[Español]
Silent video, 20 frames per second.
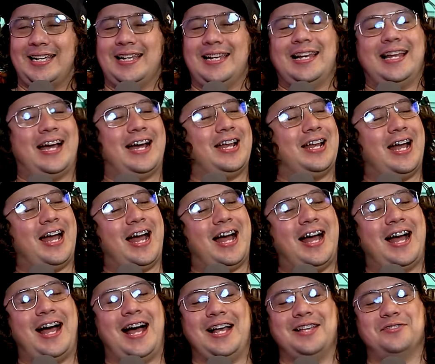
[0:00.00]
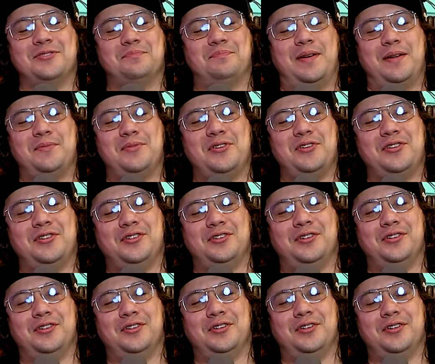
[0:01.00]
que a, Supremo
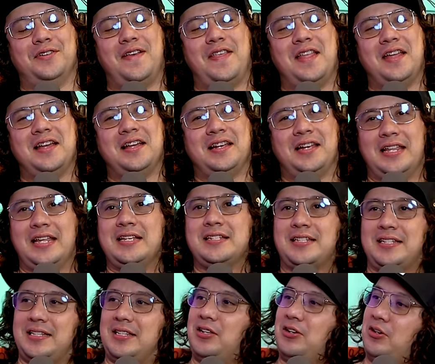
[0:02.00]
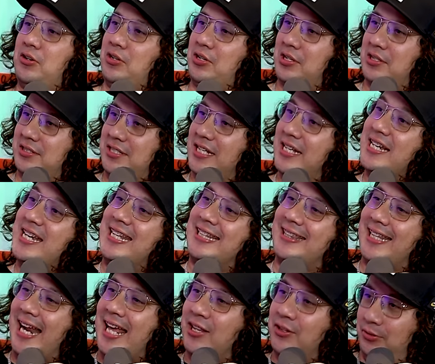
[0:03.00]
le dijiste ser
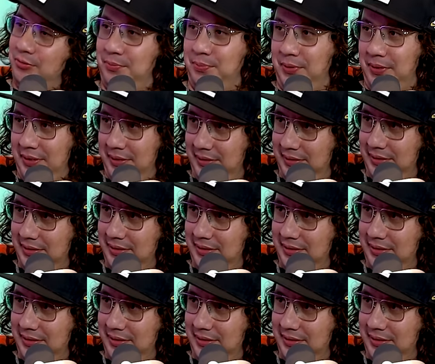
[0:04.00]
iletrado, pues.